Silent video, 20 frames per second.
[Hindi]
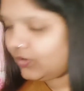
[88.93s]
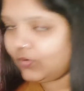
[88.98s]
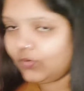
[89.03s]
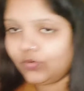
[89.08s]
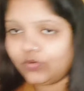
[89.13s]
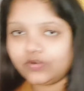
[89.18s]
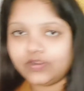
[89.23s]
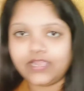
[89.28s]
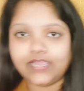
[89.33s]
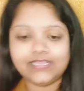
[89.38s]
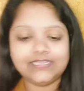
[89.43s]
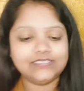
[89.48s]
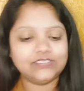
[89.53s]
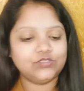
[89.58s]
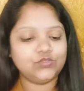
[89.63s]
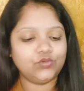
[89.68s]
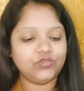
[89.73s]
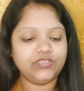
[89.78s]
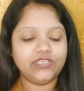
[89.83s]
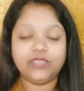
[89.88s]
और गाइस
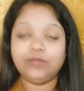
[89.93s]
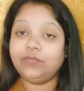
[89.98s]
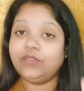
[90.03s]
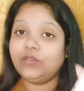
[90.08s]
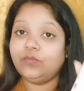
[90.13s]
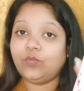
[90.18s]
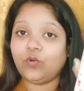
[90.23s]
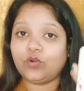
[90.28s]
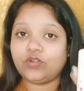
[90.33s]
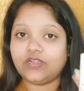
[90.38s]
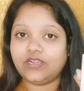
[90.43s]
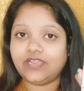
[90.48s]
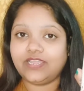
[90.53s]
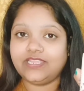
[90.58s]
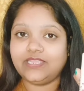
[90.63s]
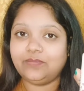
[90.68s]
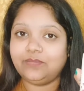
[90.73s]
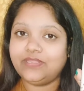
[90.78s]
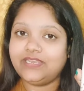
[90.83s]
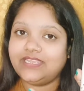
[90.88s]
जो ये मेरी बॉटल है
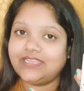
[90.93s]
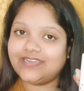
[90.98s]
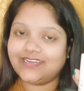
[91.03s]
ये मेरी